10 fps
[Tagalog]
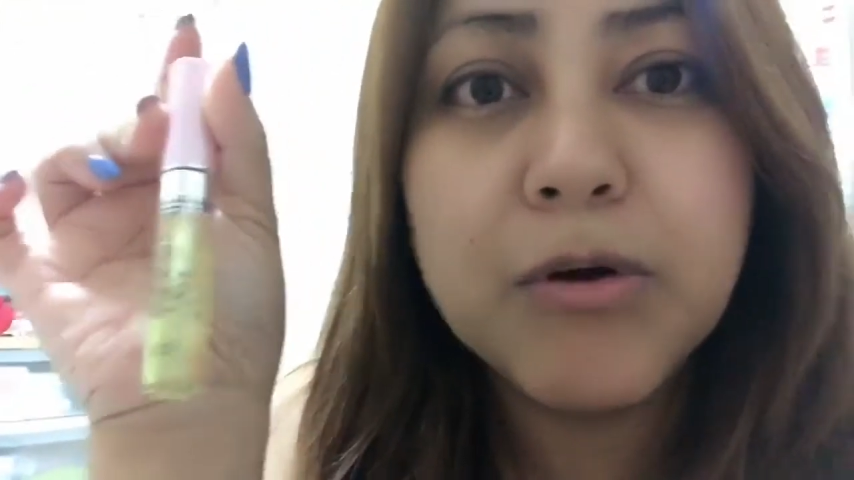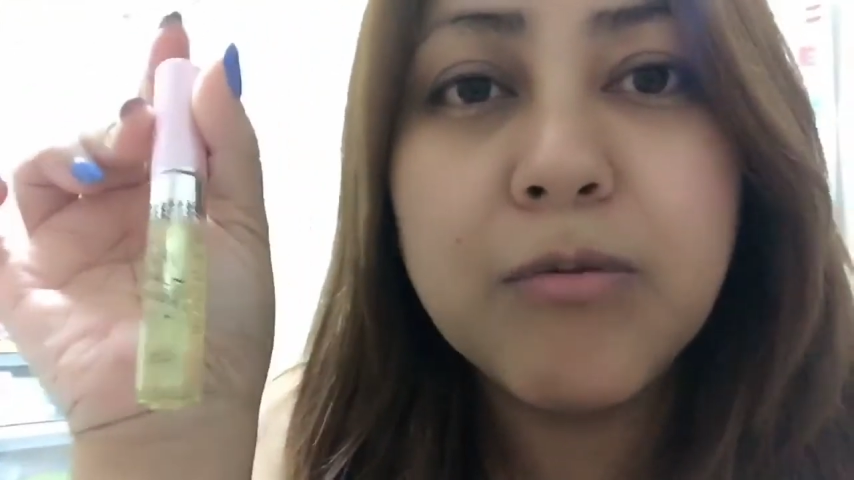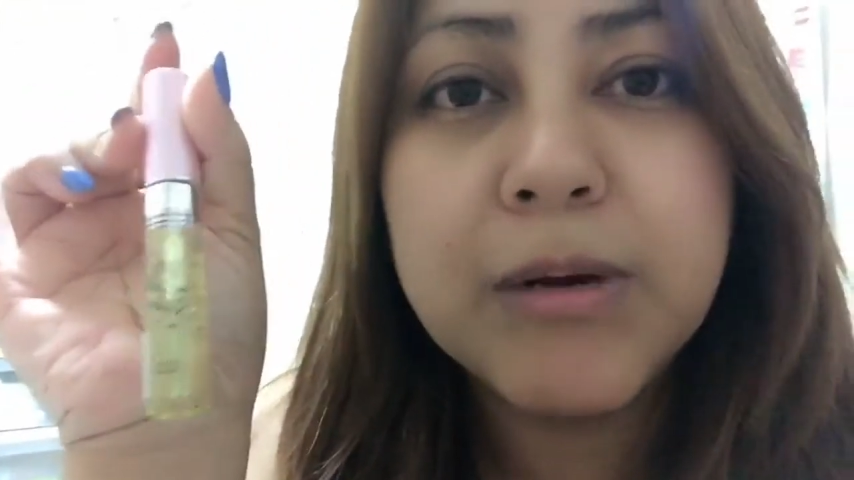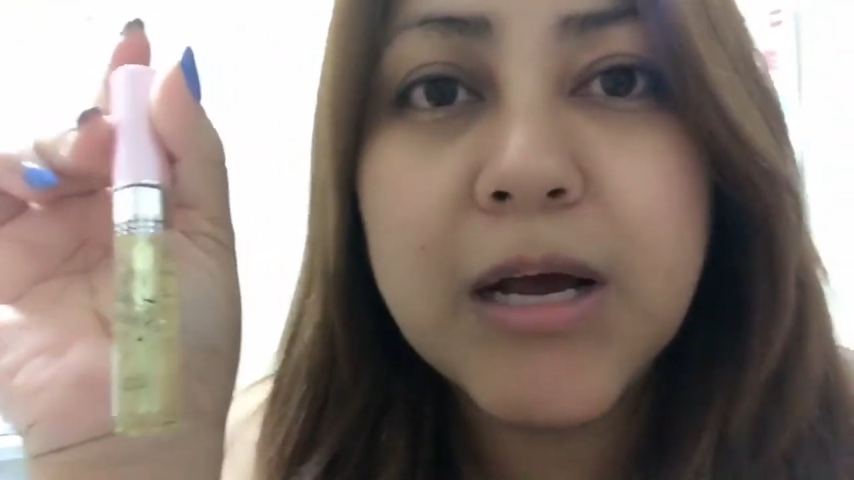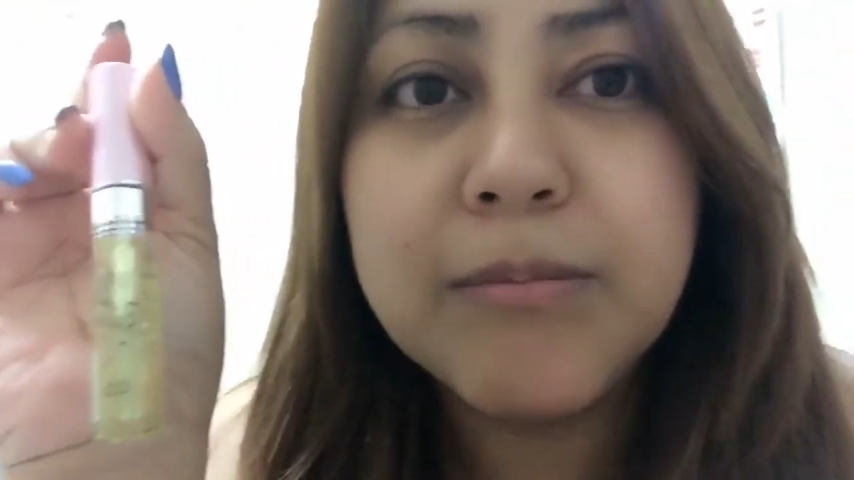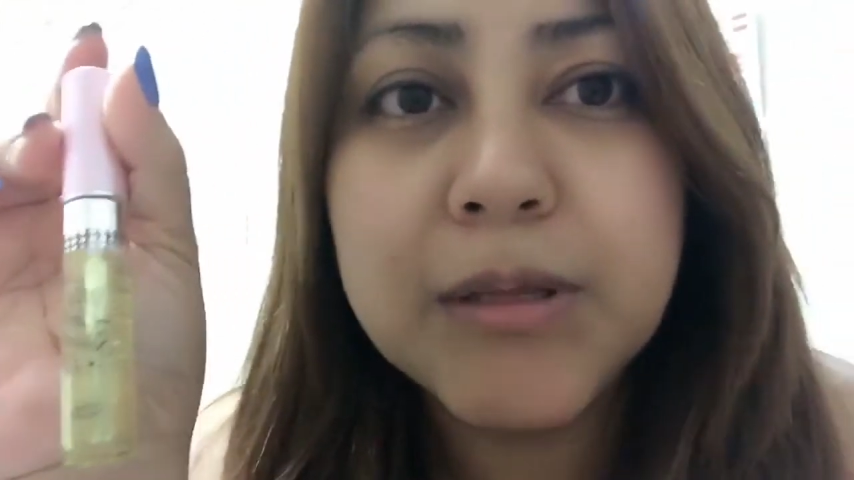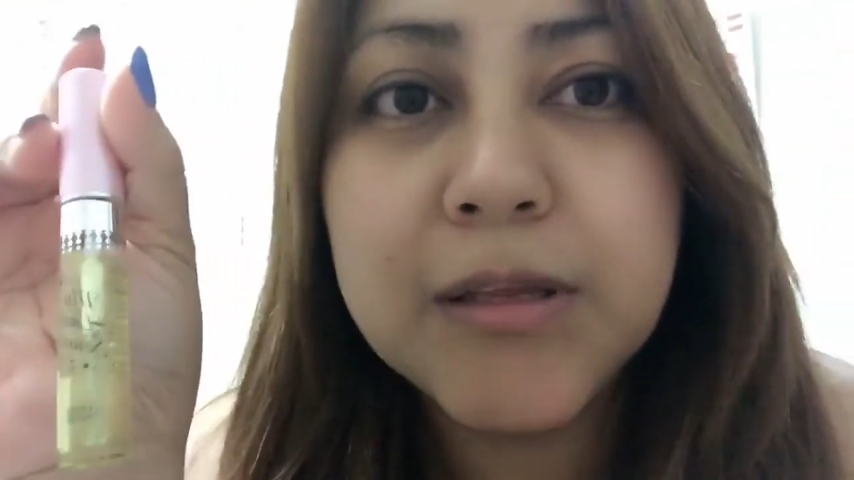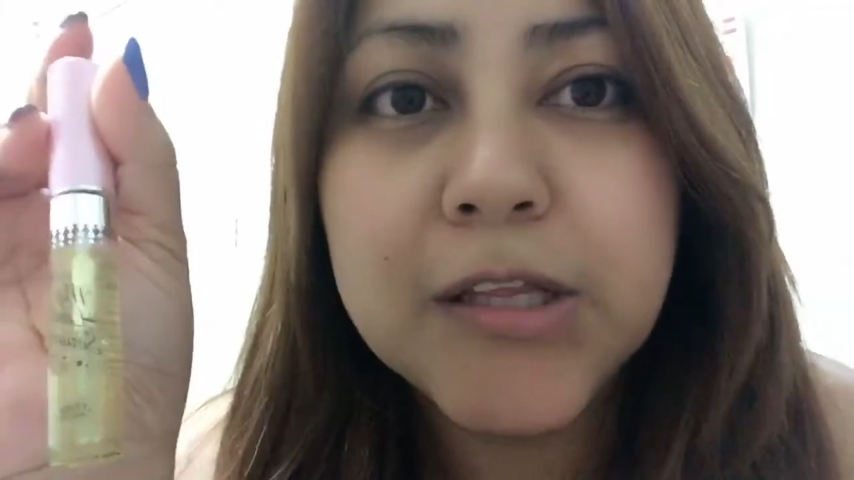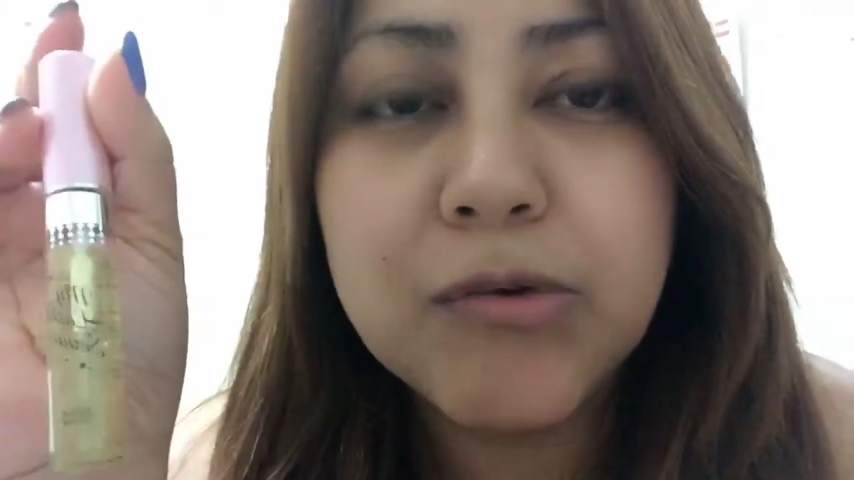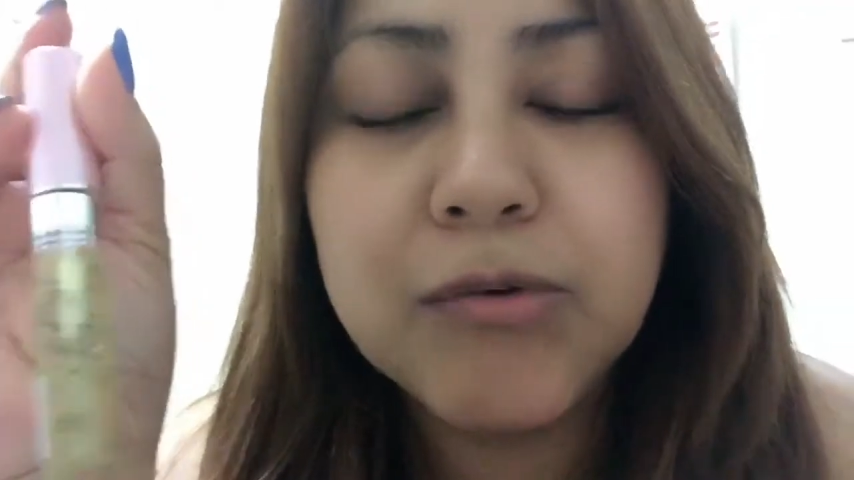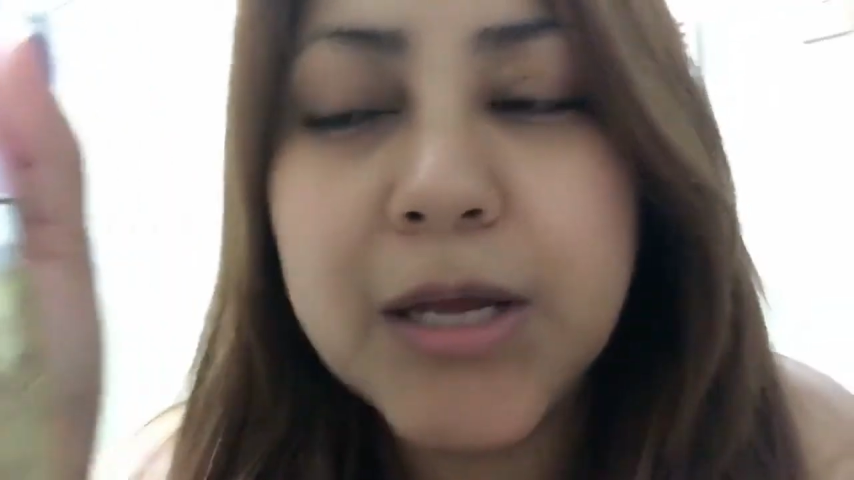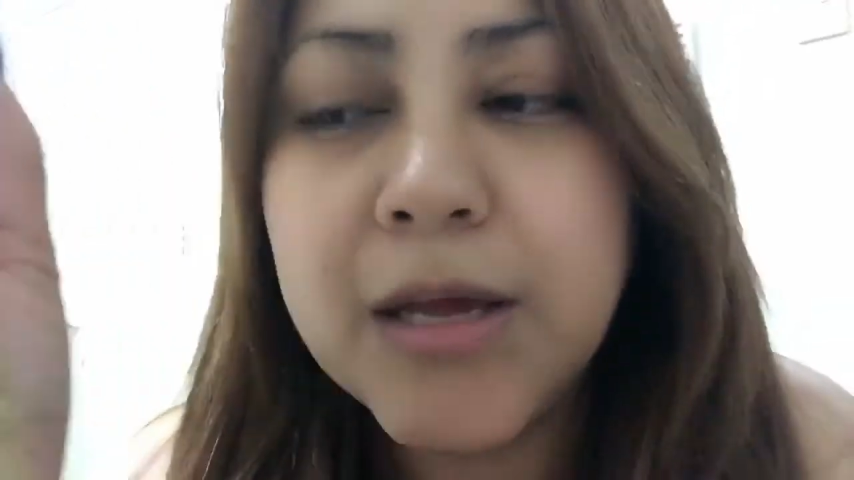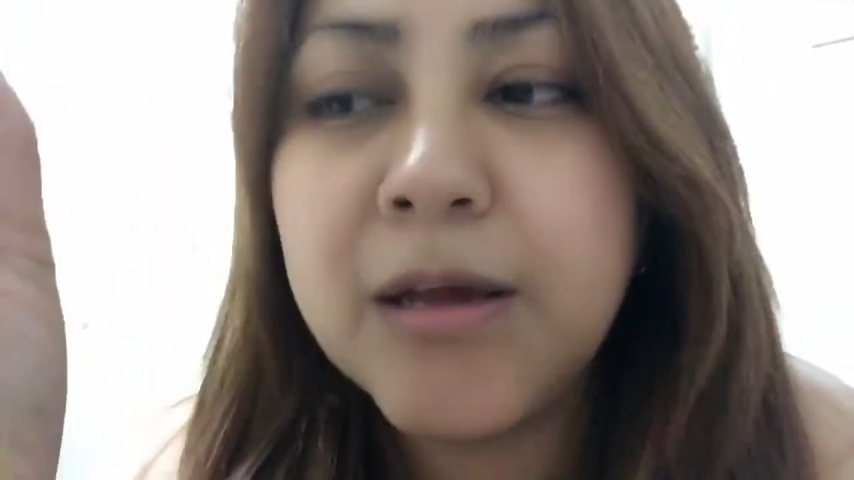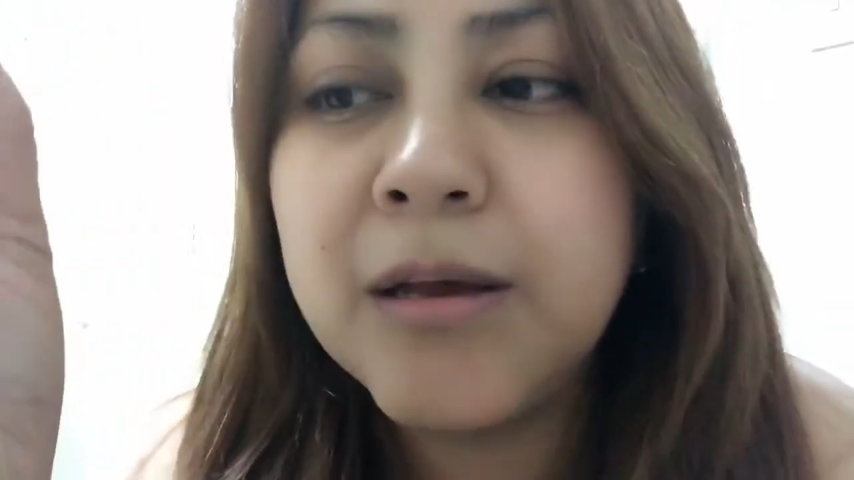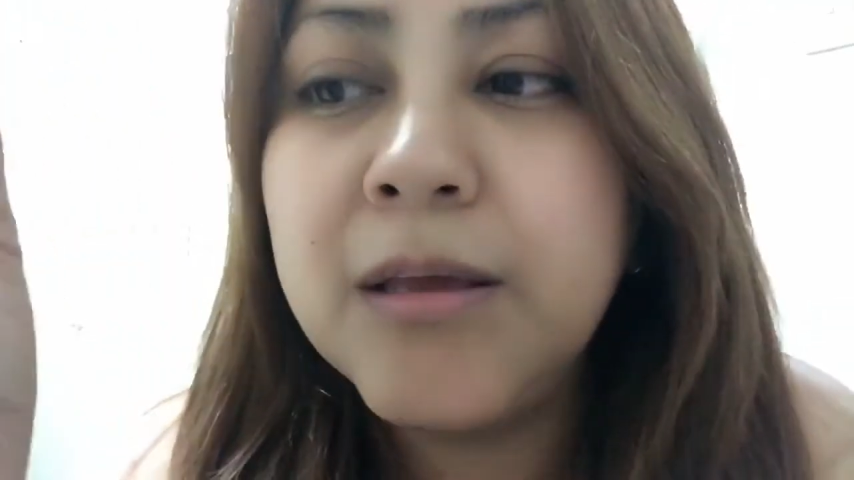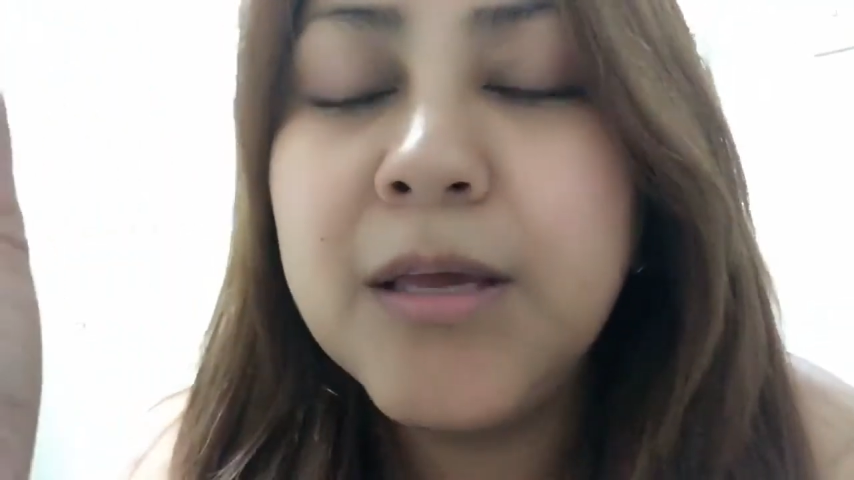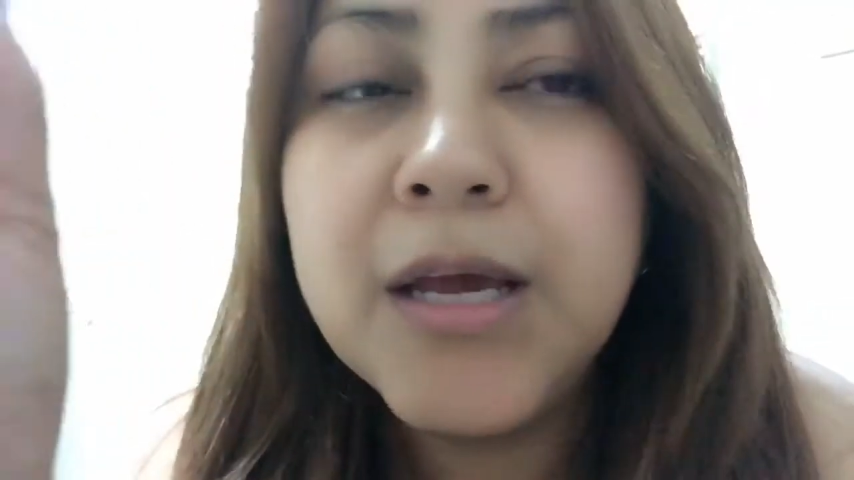gumagamit nito na,